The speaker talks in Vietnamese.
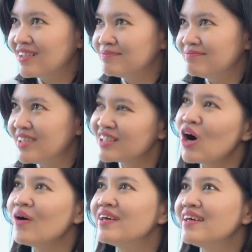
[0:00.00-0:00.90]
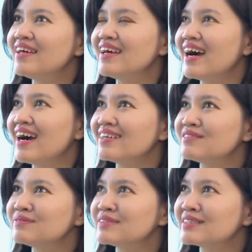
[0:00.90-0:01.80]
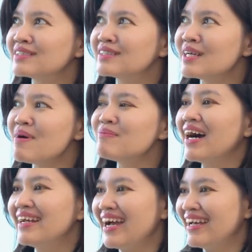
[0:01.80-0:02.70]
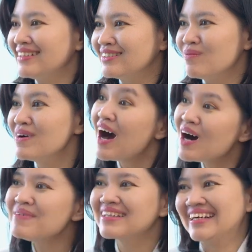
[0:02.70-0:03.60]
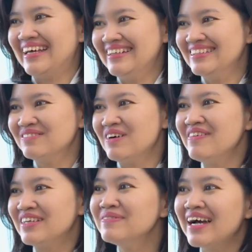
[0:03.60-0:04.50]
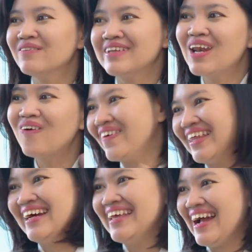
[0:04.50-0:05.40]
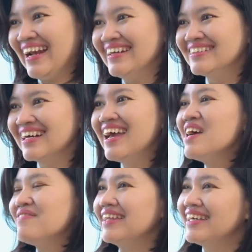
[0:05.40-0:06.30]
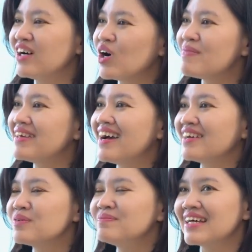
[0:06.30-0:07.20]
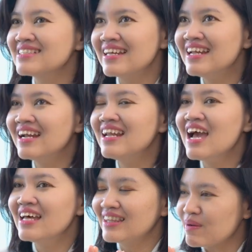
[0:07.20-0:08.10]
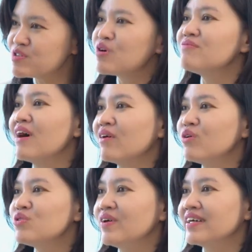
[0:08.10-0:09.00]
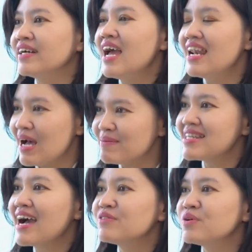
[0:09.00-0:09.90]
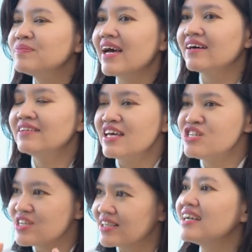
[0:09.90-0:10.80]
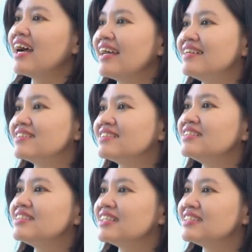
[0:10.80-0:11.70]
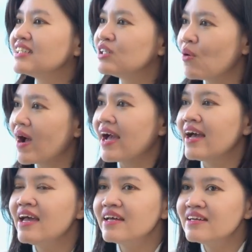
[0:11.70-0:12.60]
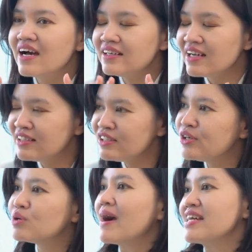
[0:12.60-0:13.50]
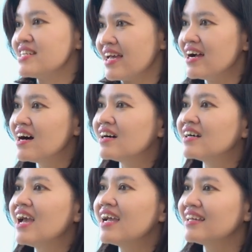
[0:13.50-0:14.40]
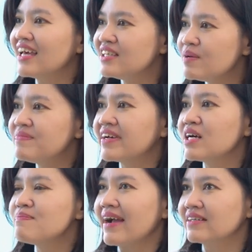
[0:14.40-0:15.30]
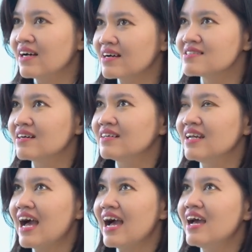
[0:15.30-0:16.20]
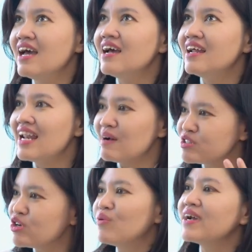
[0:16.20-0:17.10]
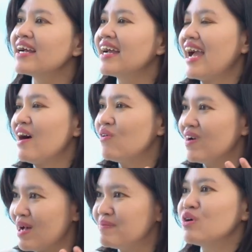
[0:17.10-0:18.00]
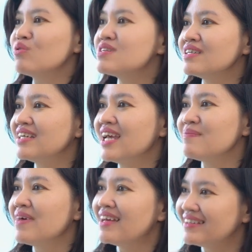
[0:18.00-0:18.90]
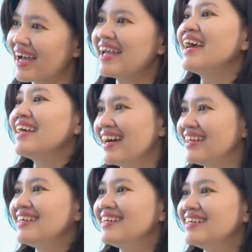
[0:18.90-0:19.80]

Uhm, nhưng thôi, à, cái mong đợi này cũng khó mà thực hiện được bởi vì chúng ta không thể lùi thời gian lại được. Yeah. Vậy thì thôi bây giờ chúng ta sẽ nên tập trung vào câu chuyện làm sao chúng ta có thể triển khai được chương trình Tinh Hoa đến đến nhiều bạn trẻ hơn để giúp cho các bạn thật sự là làm chủ khát khao, làm chủ sự nghiệp tại a i.